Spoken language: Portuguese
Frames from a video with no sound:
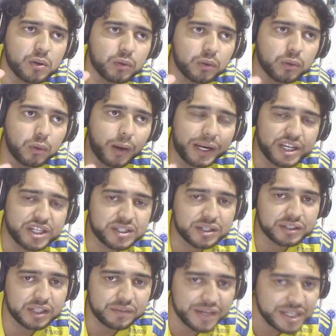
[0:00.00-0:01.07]
o
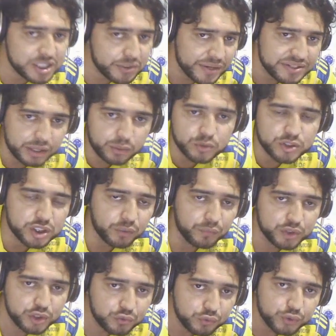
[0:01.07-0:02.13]
Alexandre vai ser o
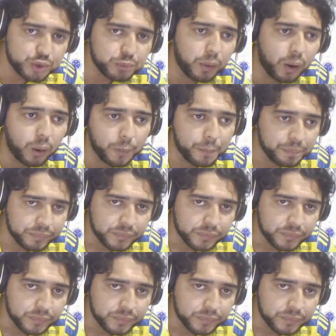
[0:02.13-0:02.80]
executivo de futebol.